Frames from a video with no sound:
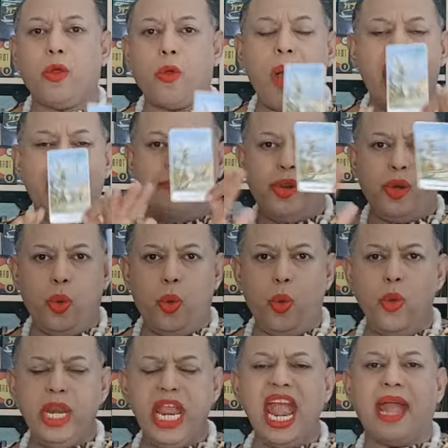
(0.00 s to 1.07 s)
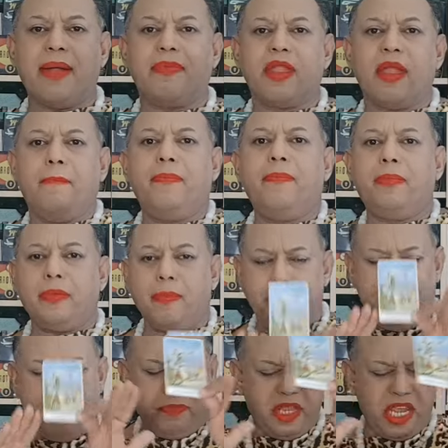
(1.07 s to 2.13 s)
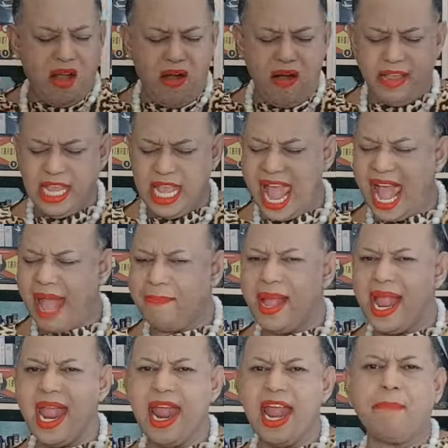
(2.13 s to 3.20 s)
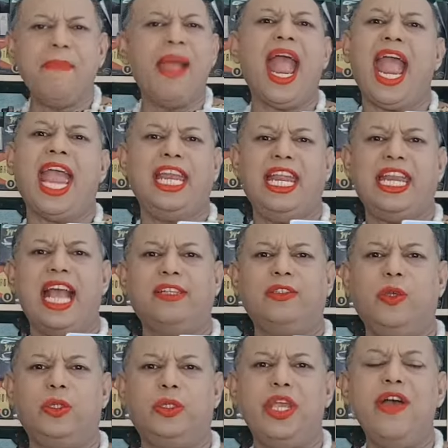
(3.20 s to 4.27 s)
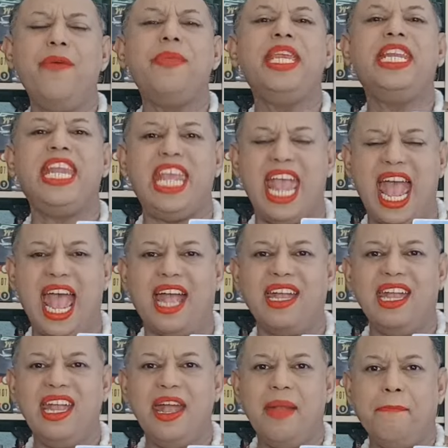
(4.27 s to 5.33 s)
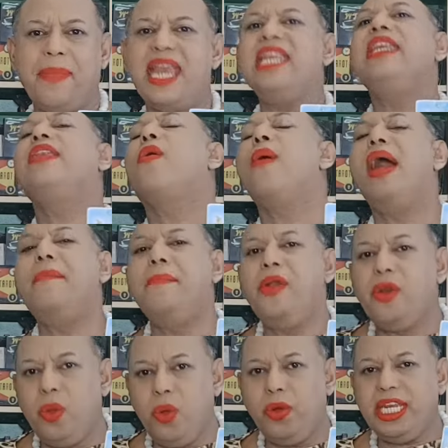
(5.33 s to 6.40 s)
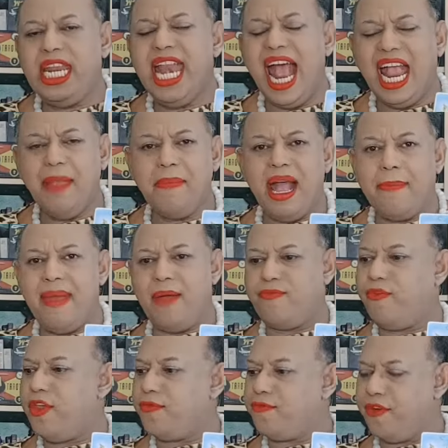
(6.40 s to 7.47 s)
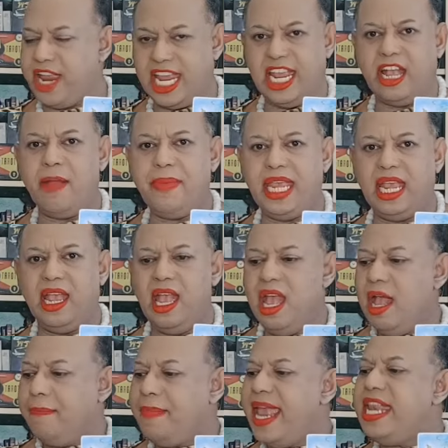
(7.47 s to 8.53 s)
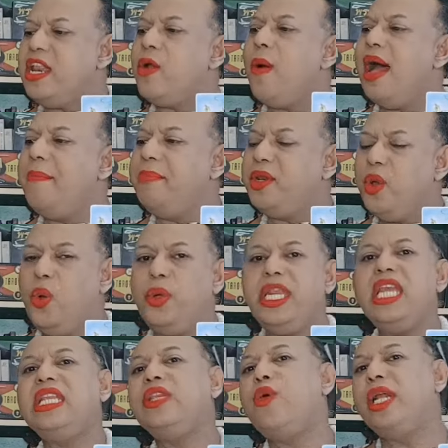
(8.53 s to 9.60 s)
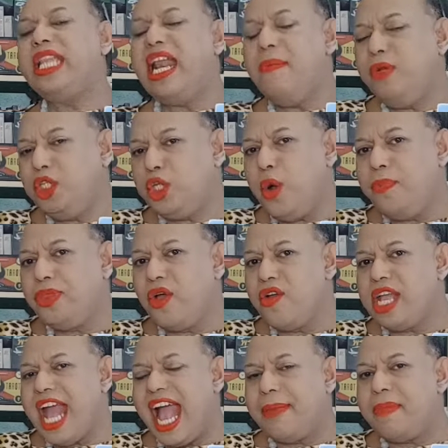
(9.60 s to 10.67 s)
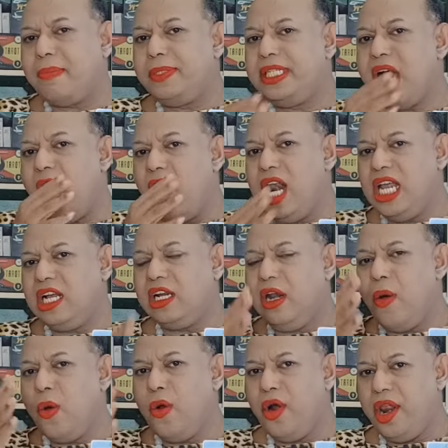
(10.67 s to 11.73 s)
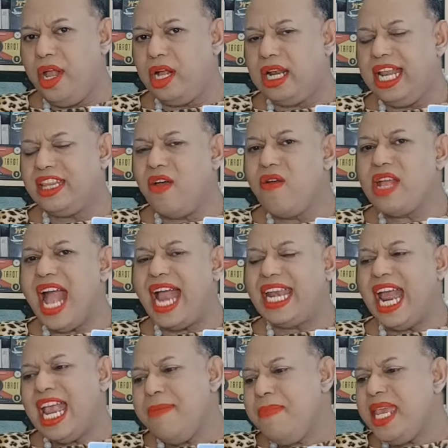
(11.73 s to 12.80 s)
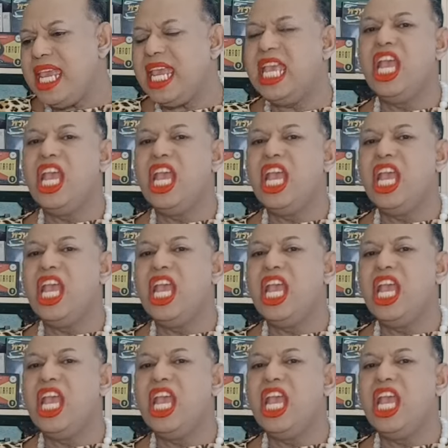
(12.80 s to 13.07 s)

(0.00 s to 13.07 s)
ความรู้เนี่ยเยอะแยะมากมายเลยทางโซเชียลมีเดียเป็นความรู้ที่ได้มาแบบฟรีๆก็มีเป็นความรู้ที่ตัวท่านผู้ชมต้องการแบบเจาะลึกลงลึกและต้องการให้มี